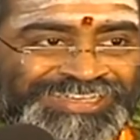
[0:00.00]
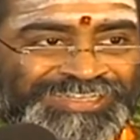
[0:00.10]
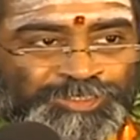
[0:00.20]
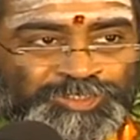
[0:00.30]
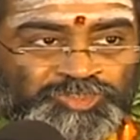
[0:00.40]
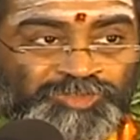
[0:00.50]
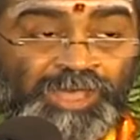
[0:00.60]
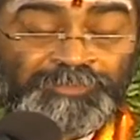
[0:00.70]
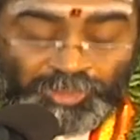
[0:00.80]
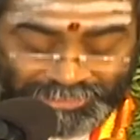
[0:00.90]
నీకు
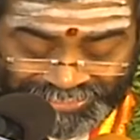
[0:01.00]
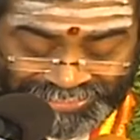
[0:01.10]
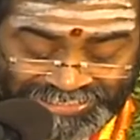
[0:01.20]
స్వామి యొక్క